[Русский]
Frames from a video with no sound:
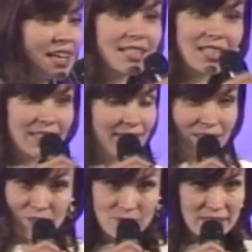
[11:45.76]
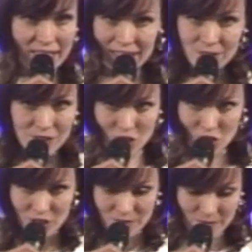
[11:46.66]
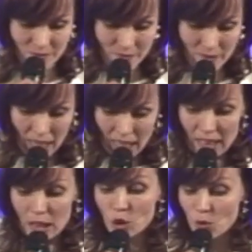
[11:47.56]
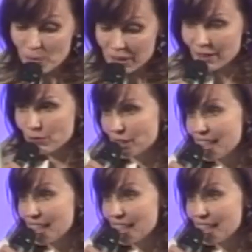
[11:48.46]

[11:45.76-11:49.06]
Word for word: отследить все эти вещи. Кроме того,